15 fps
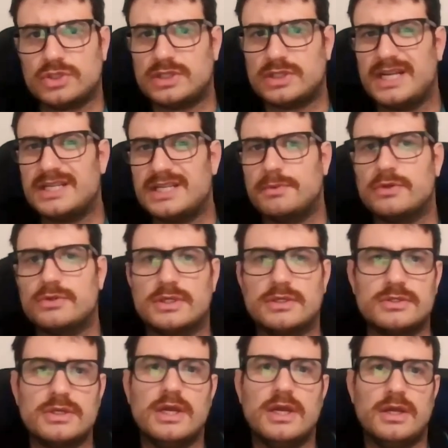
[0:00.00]
três primeiros
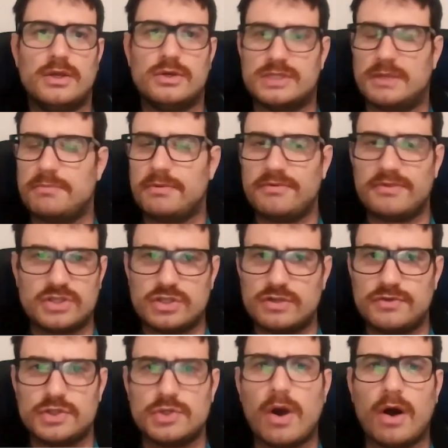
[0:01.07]
anos, eu sempre assisti
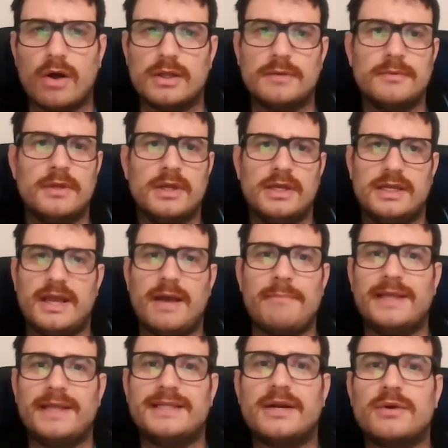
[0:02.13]
videoaula. E a
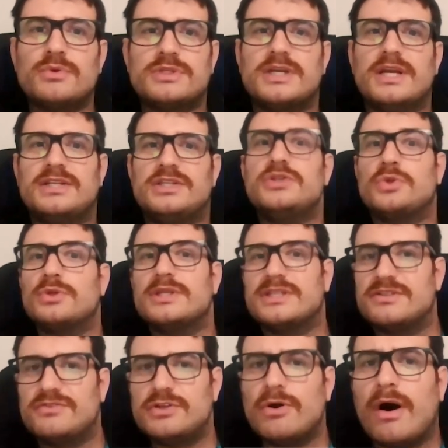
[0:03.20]
meta era conseguir assistir todas as
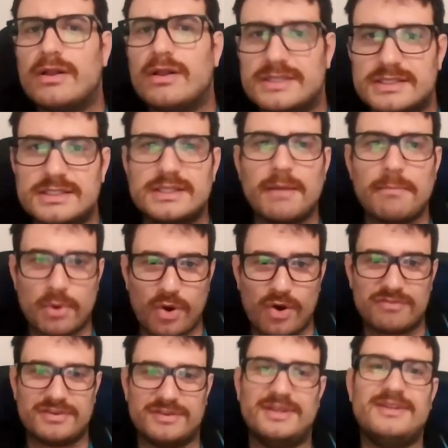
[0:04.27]
videoaulas antes da
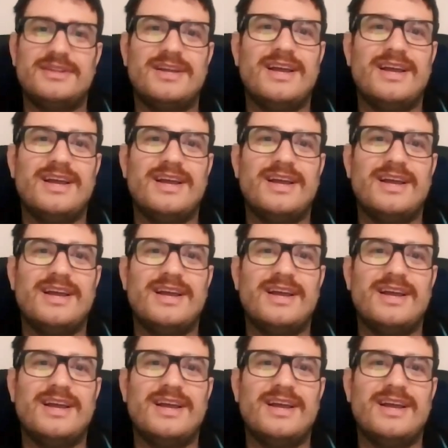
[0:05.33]
prova, né?